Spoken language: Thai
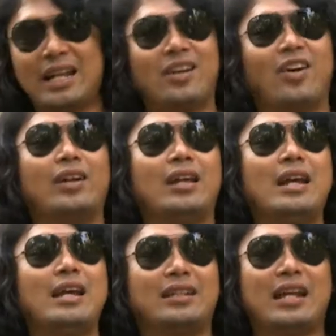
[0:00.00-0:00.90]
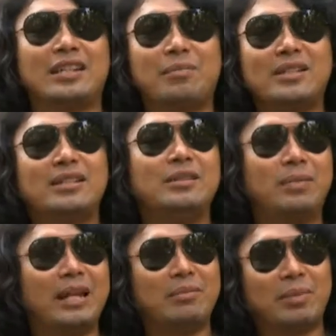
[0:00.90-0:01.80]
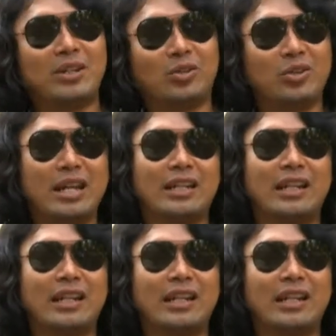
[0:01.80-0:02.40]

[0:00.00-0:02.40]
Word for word: ก็เป็นที่แน่ชัดแล้วนะครับ ว่าตอนนี้